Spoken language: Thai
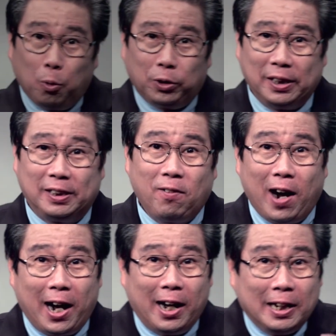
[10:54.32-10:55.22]
พูดถึงว่า
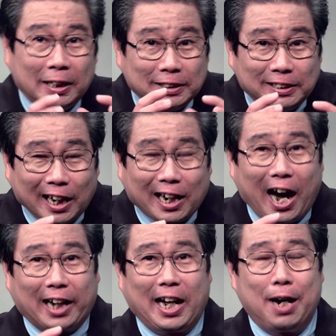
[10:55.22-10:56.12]
อย่าขา
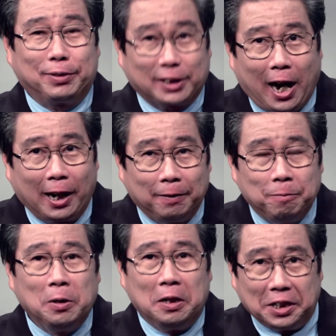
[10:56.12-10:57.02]
ดการนมัสการ
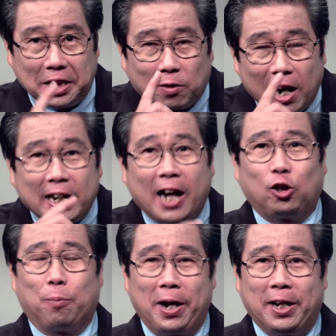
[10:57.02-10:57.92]
เดี๋ยวข้างหน้าต่
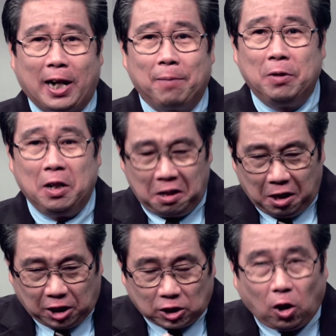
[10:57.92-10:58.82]
อไปนะครับ เรา
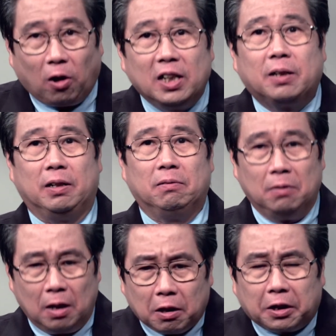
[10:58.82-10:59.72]
จะเจาะลึก
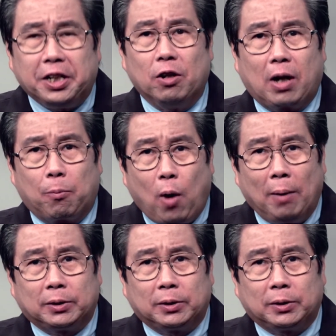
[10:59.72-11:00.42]
เกี่ยวกับความ